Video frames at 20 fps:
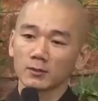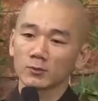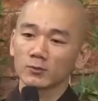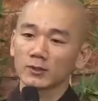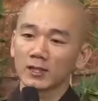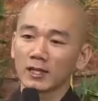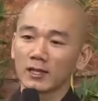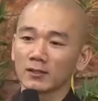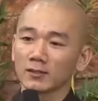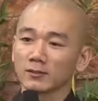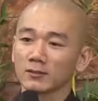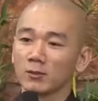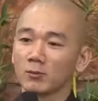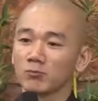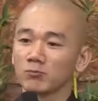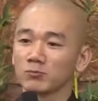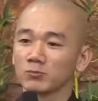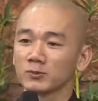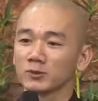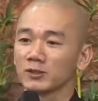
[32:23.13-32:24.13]
chúng ta
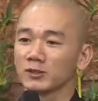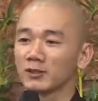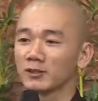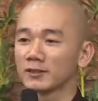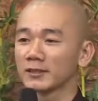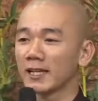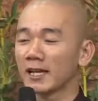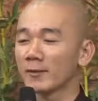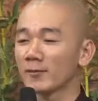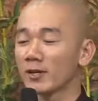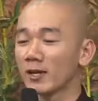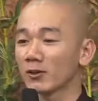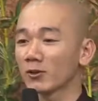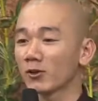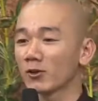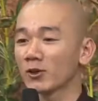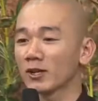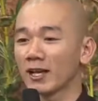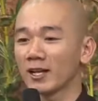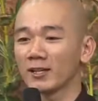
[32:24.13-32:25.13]
dùng giữa cha mẹ
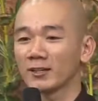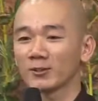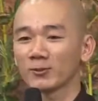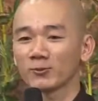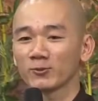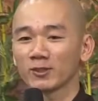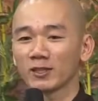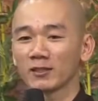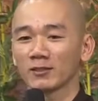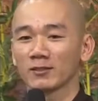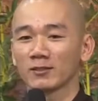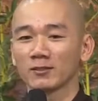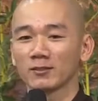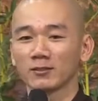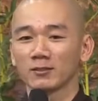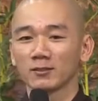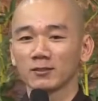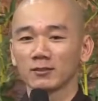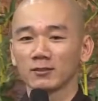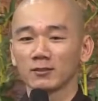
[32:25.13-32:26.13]
con cái, là chúng ta
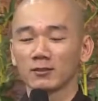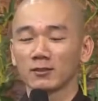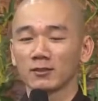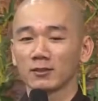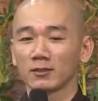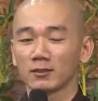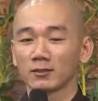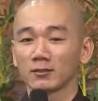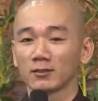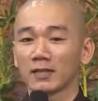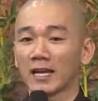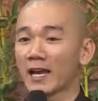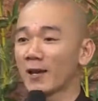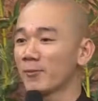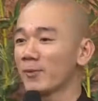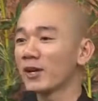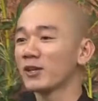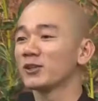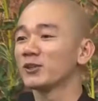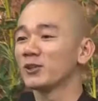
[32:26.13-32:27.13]
thường là cha
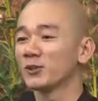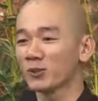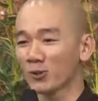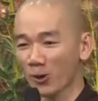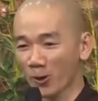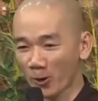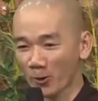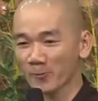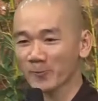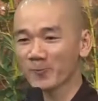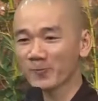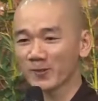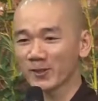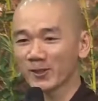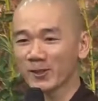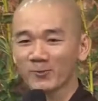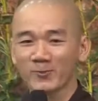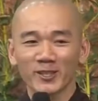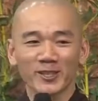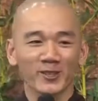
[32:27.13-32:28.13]
mẹ thương con.
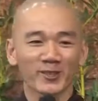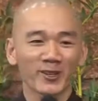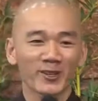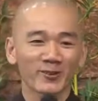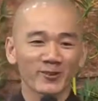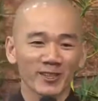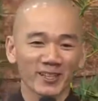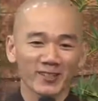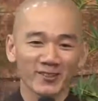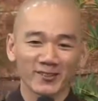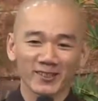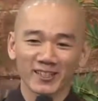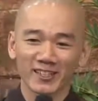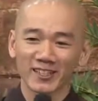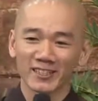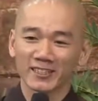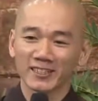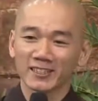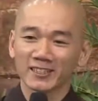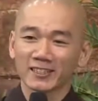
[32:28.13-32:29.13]
Không biết có đúng hay không đây
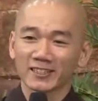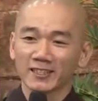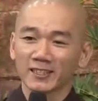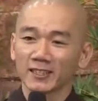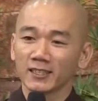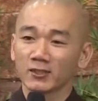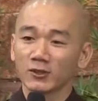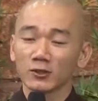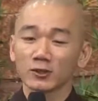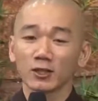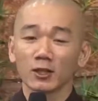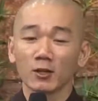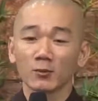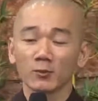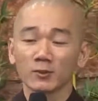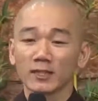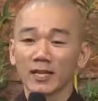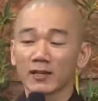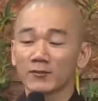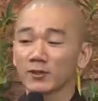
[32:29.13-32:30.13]
là, thì nó sẽ
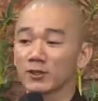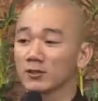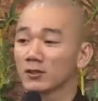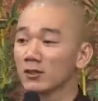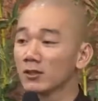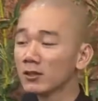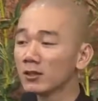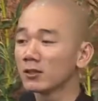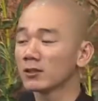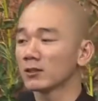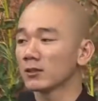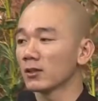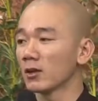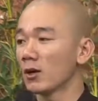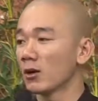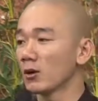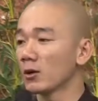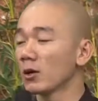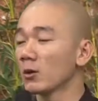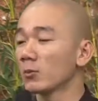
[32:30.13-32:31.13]
đúng, tại vì thương
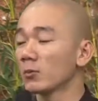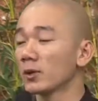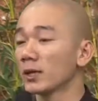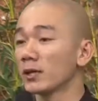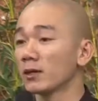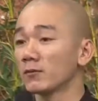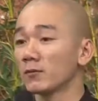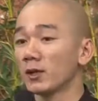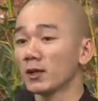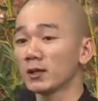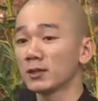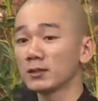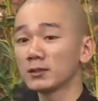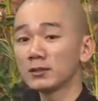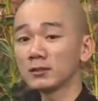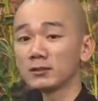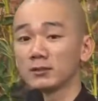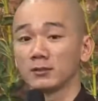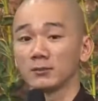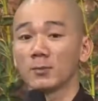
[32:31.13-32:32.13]
nó đồng nghĩa với cái
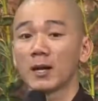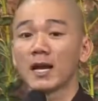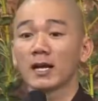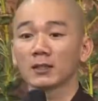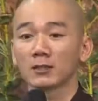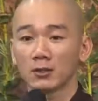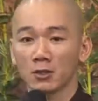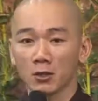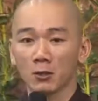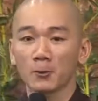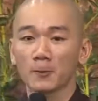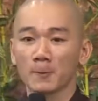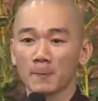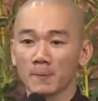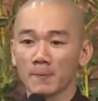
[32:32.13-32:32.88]
sự ban cho.